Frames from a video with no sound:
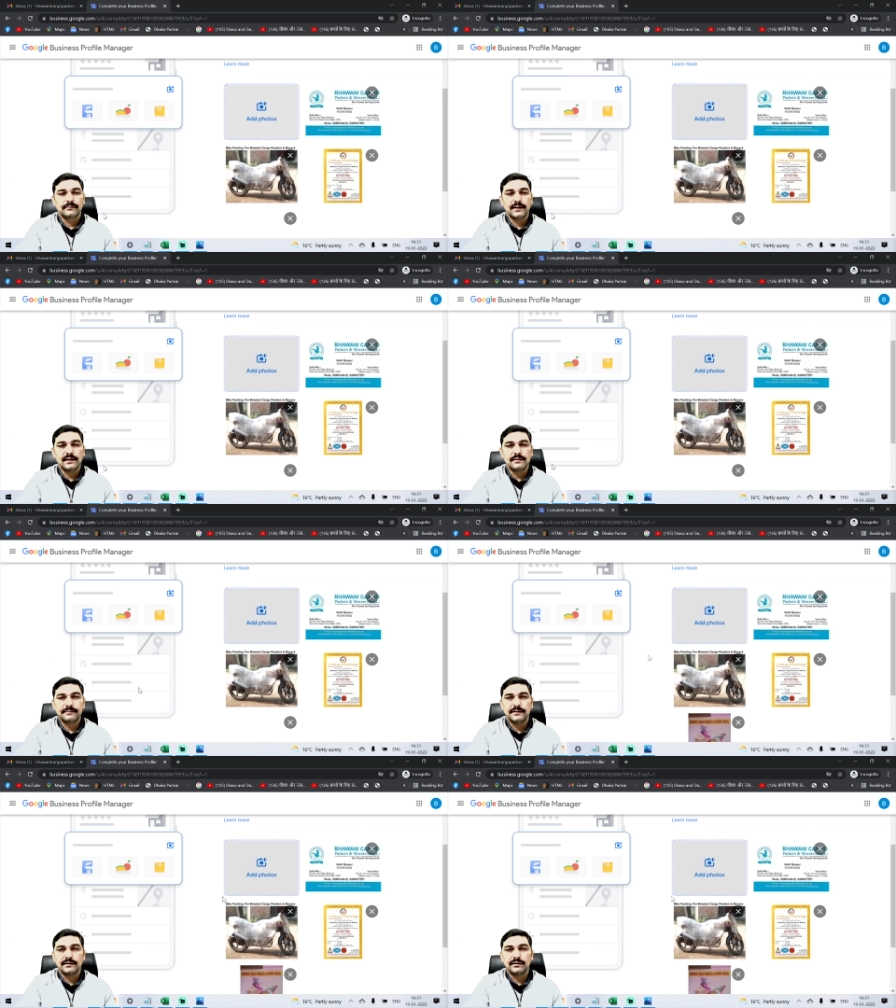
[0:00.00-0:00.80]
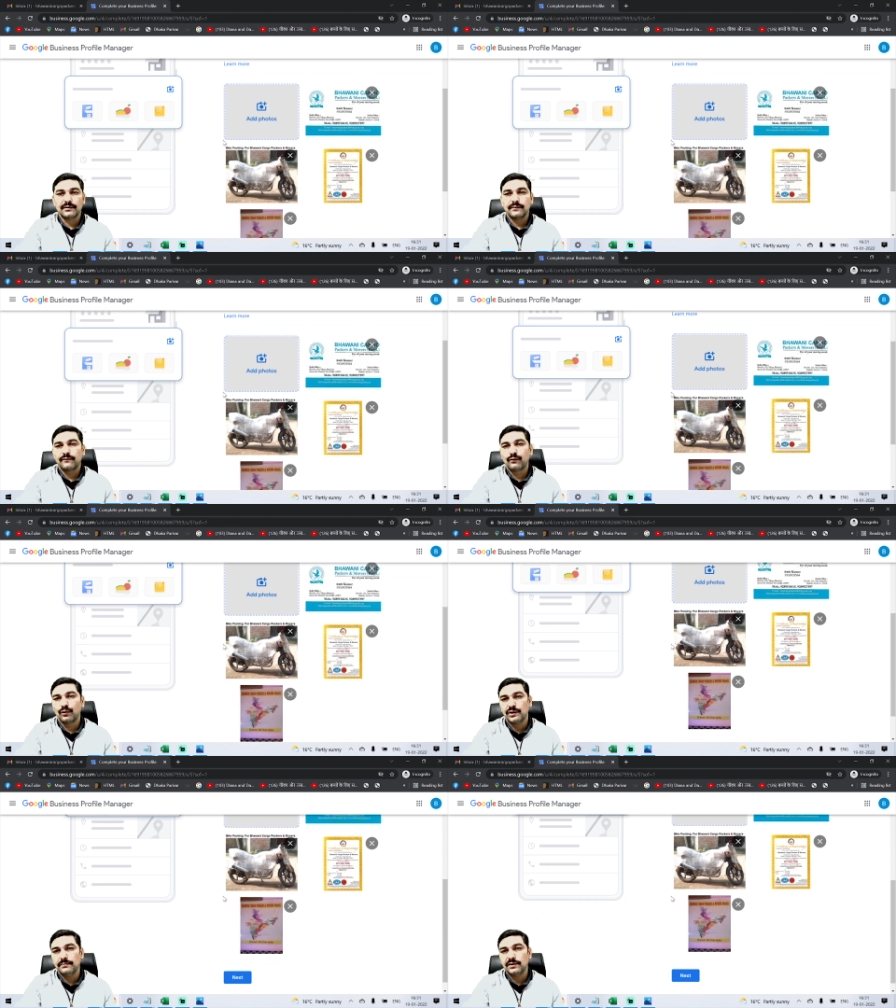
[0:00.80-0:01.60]
मैं यहाँ पर
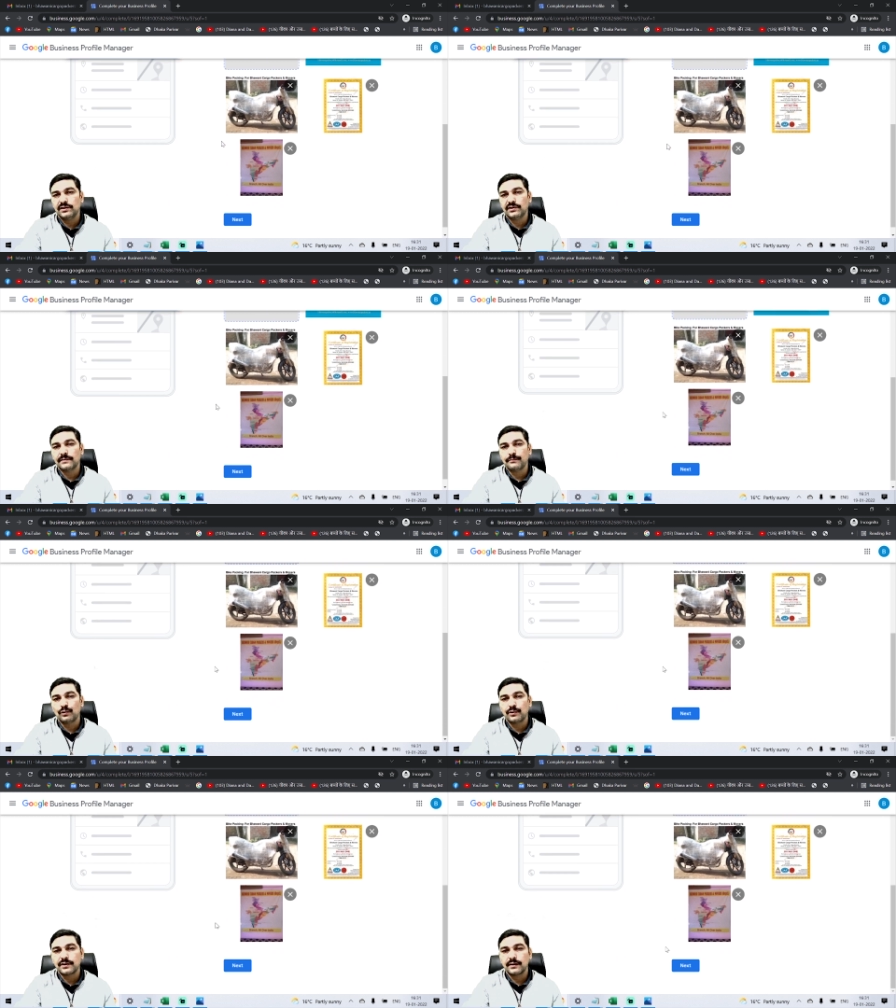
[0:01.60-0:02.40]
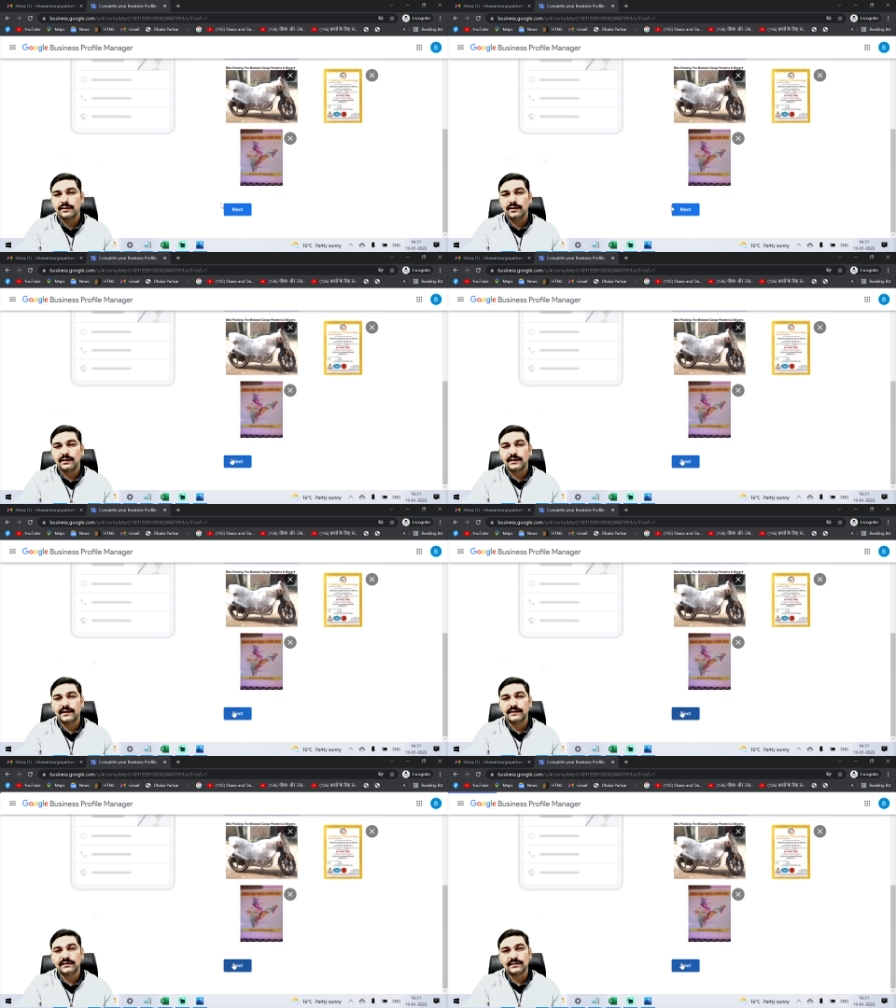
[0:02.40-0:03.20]
फोर इमेजेज अपलोड कर दी
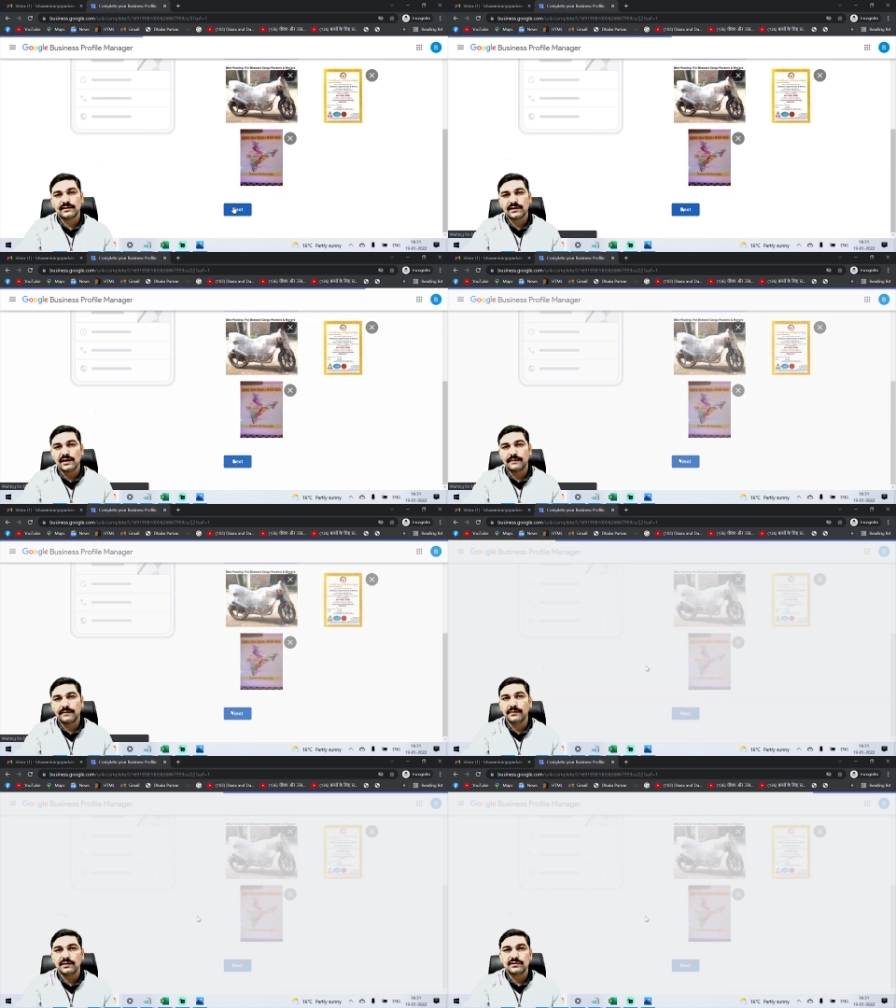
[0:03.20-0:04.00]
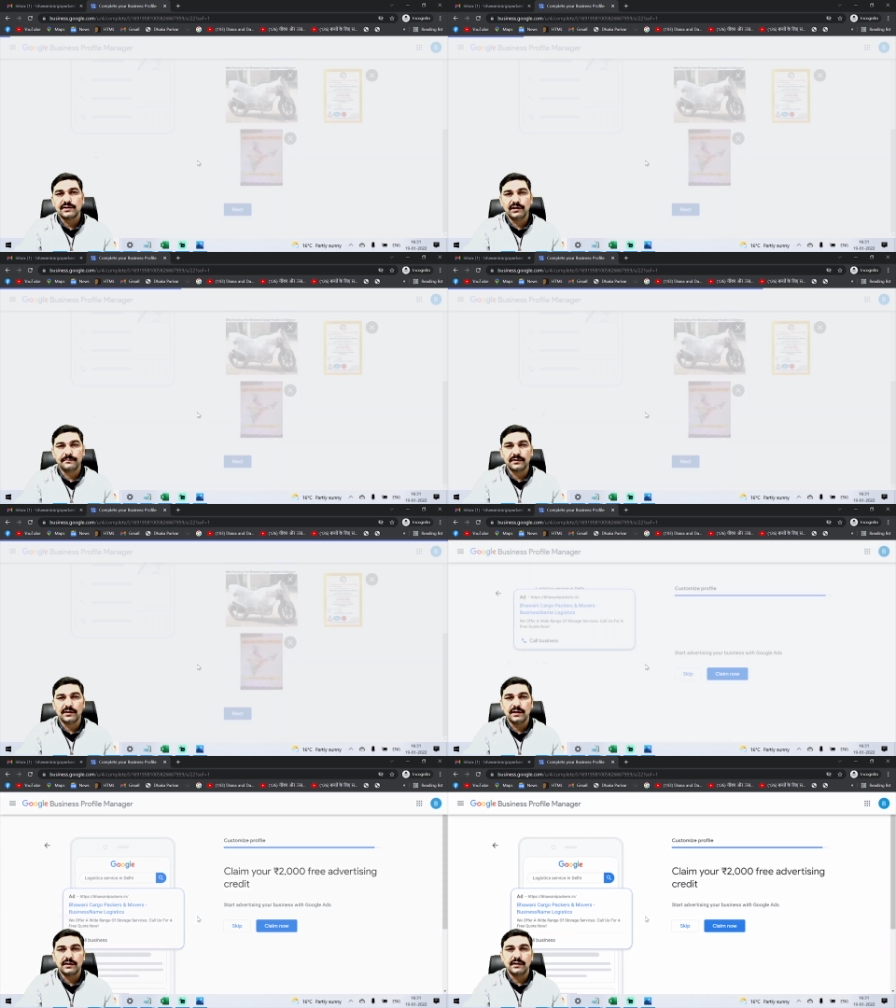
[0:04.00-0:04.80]
है जैसा कि आप मेरे स्क्रीन पर
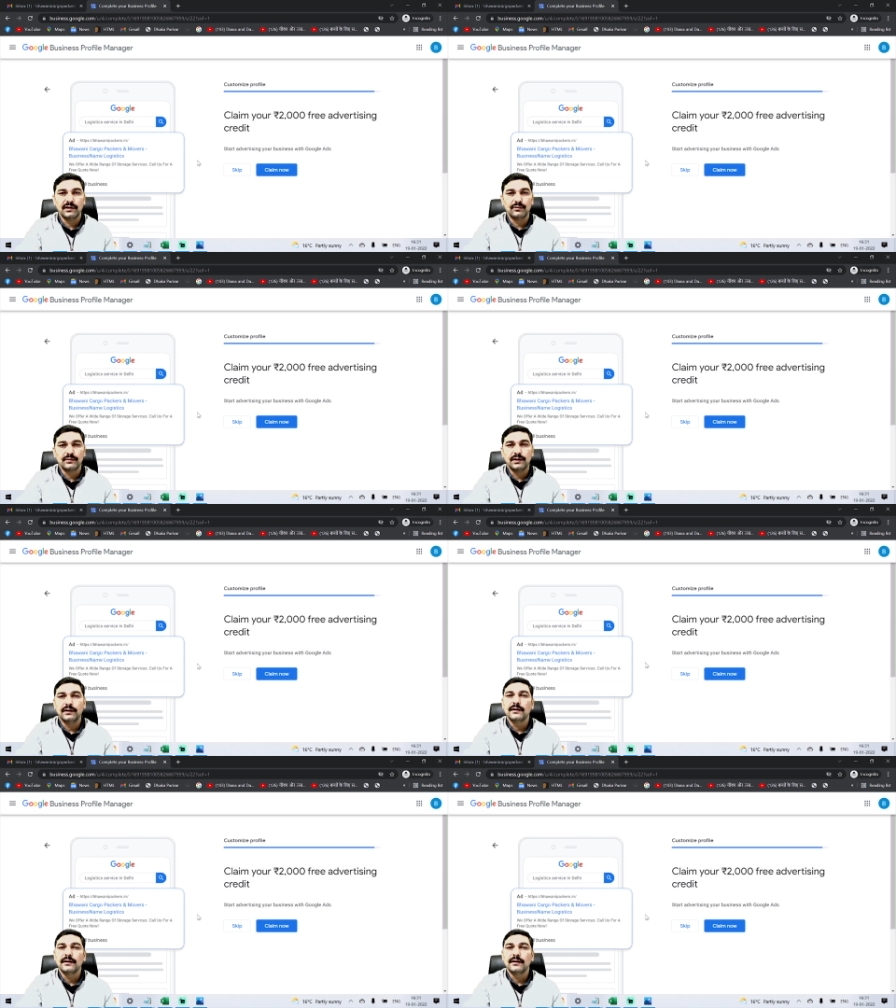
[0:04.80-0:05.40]
देख रहे होंगे